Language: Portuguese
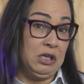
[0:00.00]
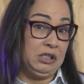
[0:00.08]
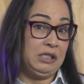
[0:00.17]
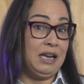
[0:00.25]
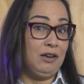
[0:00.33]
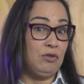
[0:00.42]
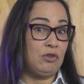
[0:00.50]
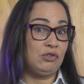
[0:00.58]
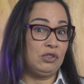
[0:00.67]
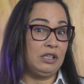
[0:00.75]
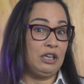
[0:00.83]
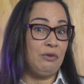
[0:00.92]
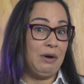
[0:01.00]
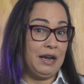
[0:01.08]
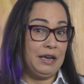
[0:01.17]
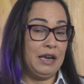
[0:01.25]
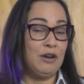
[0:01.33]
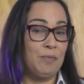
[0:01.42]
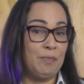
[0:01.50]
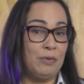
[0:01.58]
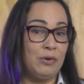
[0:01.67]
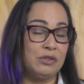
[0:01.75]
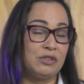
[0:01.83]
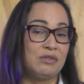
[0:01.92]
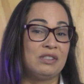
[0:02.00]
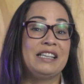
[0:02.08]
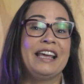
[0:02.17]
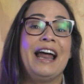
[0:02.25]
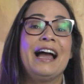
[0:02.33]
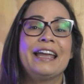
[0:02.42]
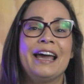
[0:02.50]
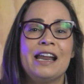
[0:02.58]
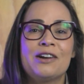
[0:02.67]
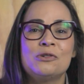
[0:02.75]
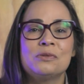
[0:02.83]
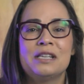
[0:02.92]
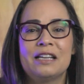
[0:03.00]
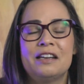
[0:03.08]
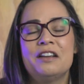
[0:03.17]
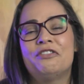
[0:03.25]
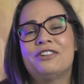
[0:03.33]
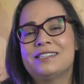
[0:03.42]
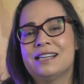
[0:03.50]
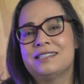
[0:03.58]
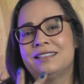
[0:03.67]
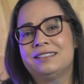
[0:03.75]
Se ela não conseguiu ali no posto, será que ela conseguiria fazer essa